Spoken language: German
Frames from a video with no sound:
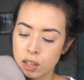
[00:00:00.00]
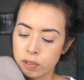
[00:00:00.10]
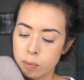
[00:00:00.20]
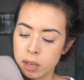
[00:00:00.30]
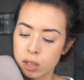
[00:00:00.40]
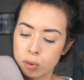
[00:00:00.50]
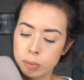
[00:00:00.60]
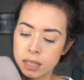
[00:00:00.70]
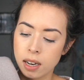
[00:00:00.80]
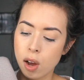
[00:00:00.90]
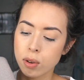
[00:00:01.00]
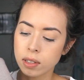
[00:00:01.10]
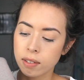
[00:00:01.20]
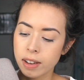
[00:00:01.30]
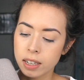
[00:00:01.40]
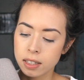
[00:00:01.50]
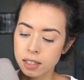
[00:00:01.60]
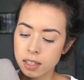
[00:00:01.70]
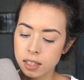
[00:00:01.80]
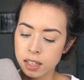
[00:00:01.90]
auch wenn man da schon ein bisschen
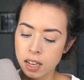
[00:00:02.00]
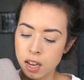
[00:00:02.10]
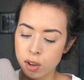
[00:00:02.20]
rausgewachsen ist.